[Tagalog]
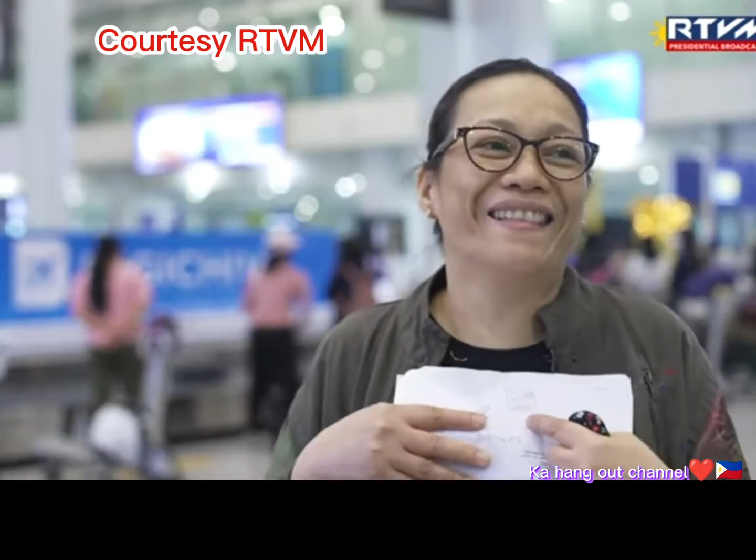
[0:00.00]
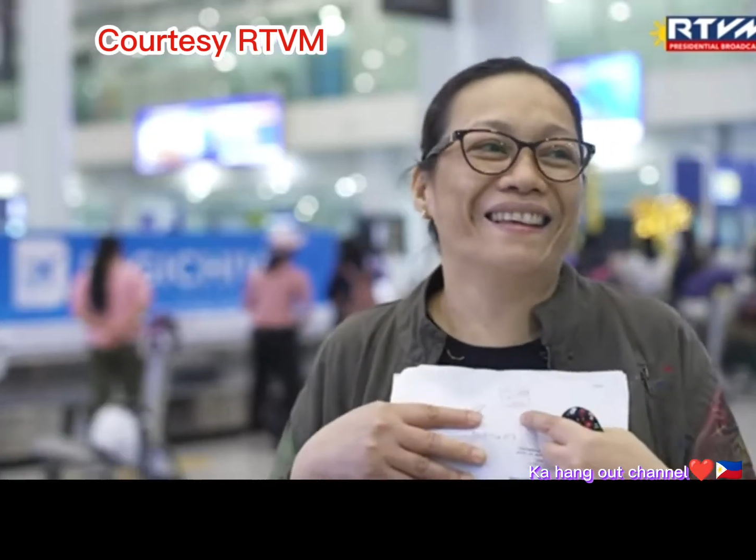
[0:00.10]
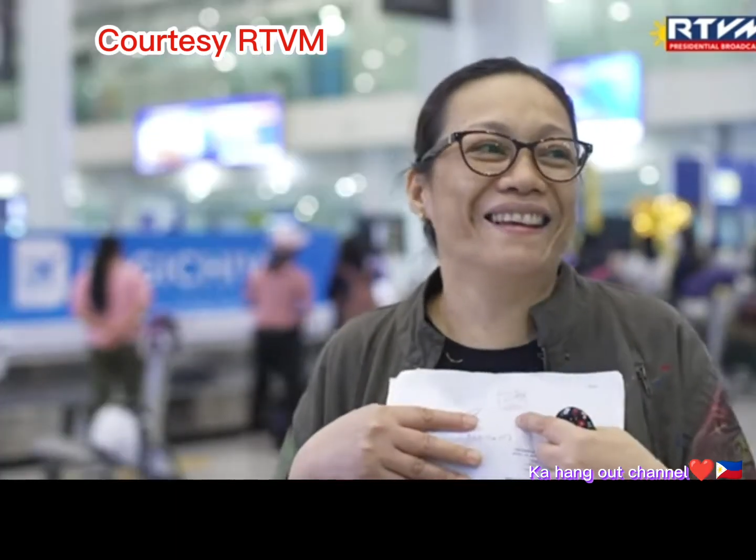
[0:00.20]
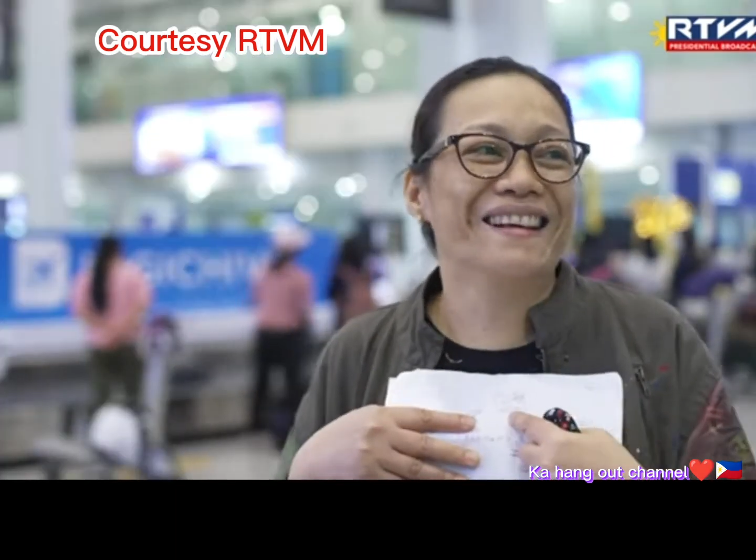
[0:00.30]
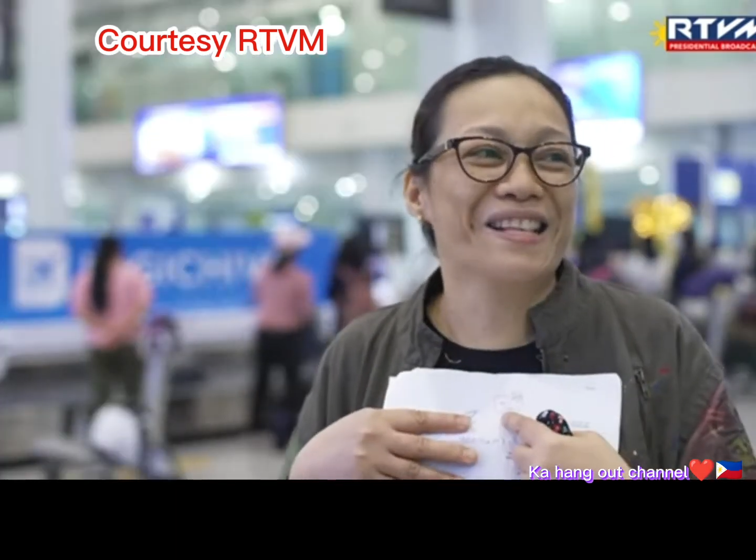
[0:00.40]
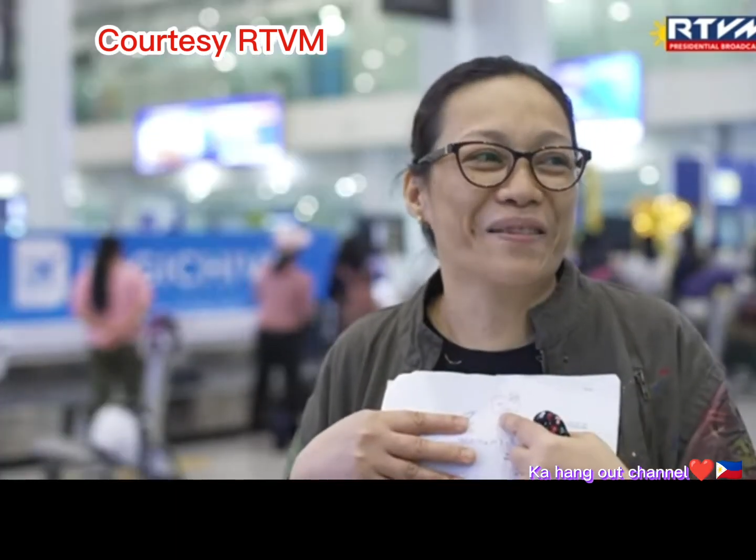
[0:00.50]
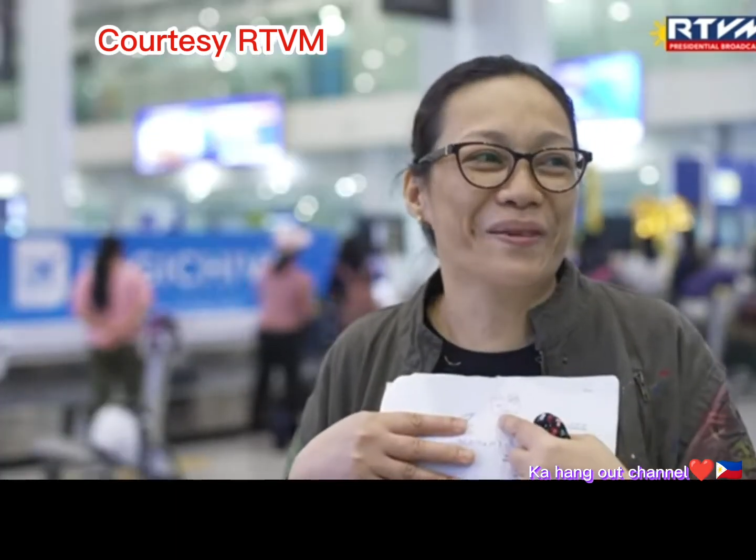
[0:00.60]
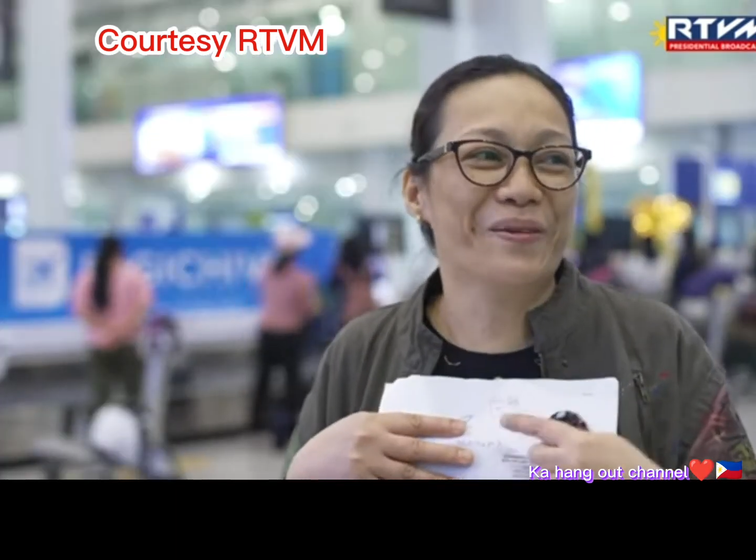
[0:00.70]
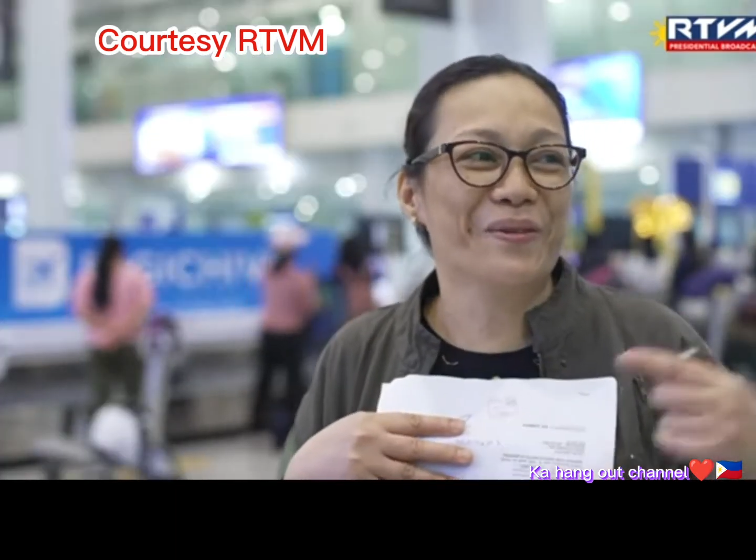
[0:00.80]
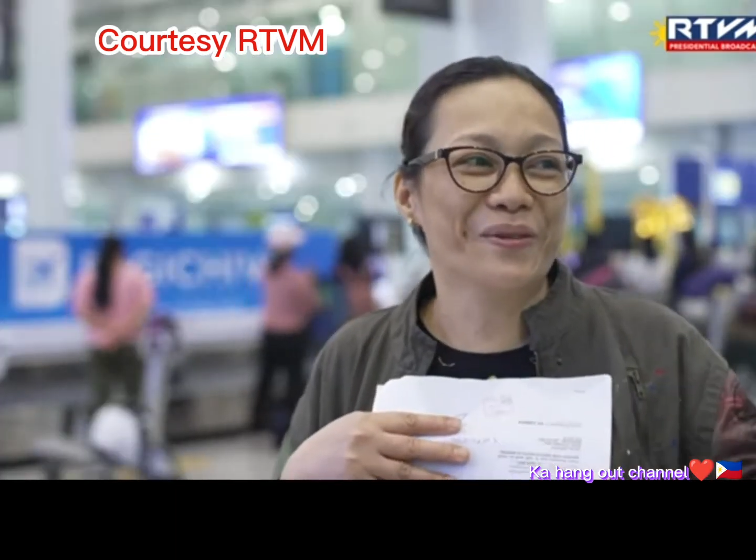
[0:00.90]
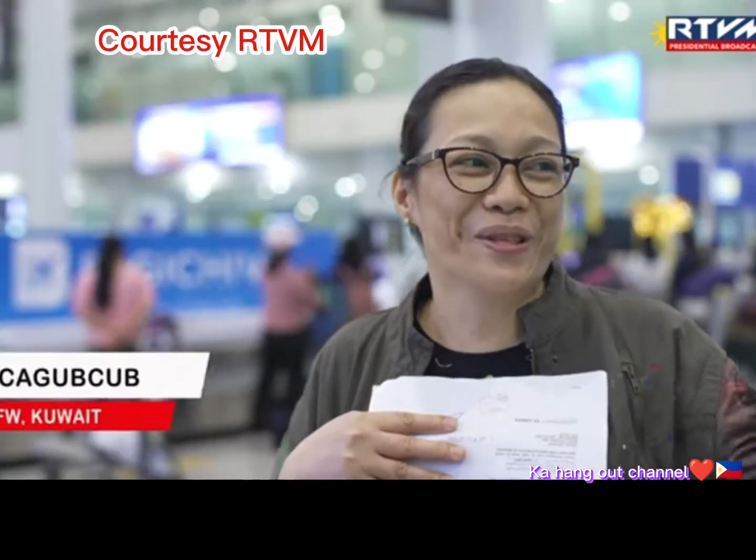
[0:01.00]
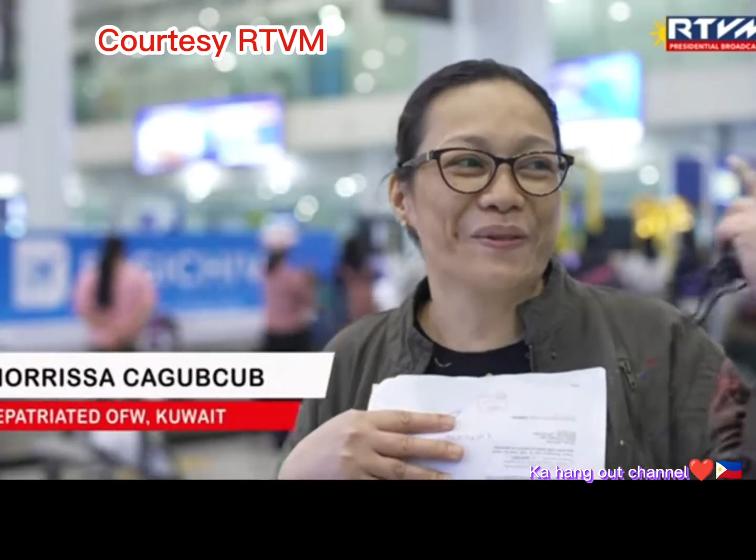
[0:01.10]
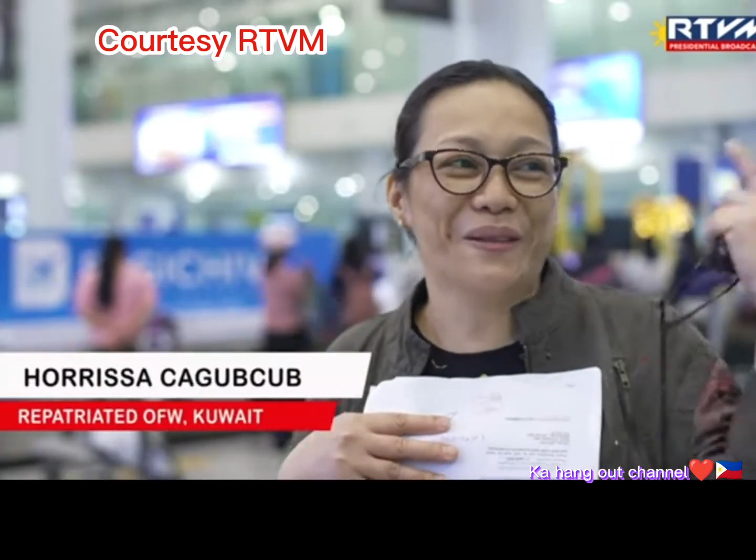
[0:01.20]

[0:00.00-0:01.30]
talagang sabi ko sa,